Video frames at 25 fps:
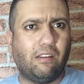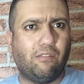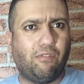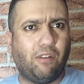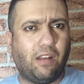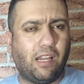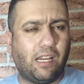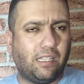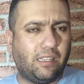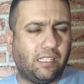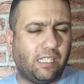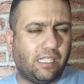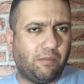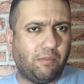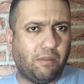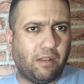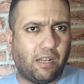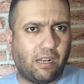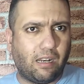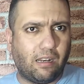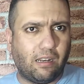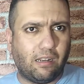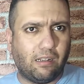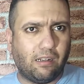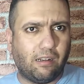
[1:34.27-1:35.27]
في العديد من
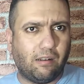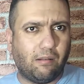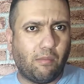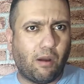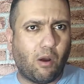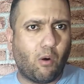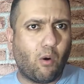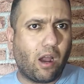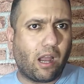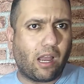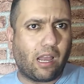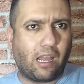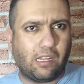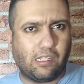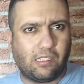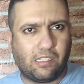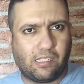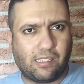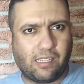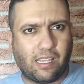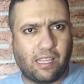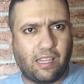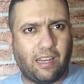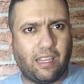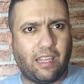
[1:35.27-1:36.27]
المواقع
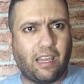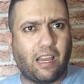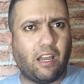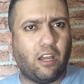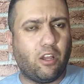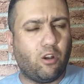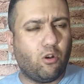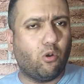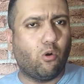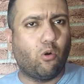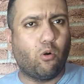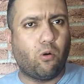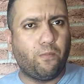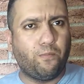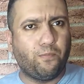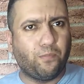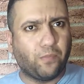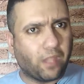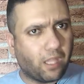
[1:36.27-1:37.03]
الجزائريه انه